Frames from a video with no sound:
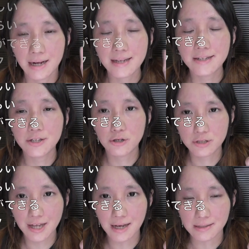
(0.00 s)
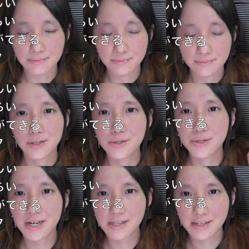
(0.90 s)
肌に良くて
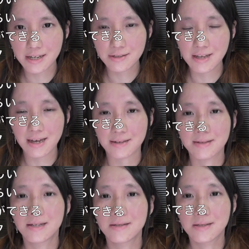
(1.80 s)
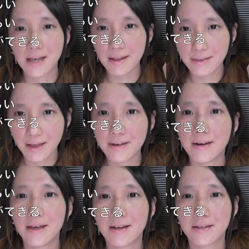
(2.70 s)
崩れづらくて全
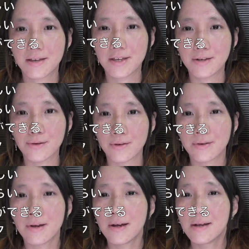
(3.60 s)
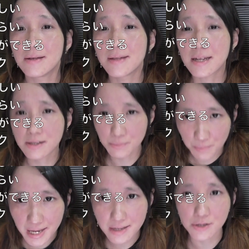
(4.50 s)
年齢ができる夏
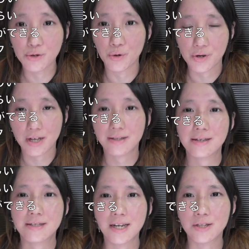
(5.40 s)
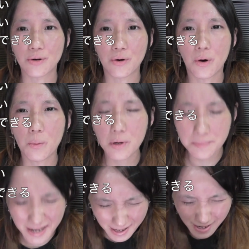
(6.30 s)
メイクをやっていきたいと思い
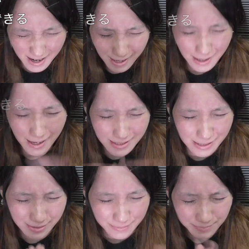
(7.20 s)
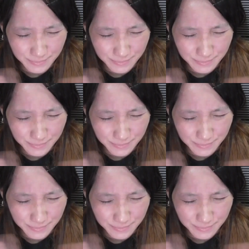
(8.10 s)
ます。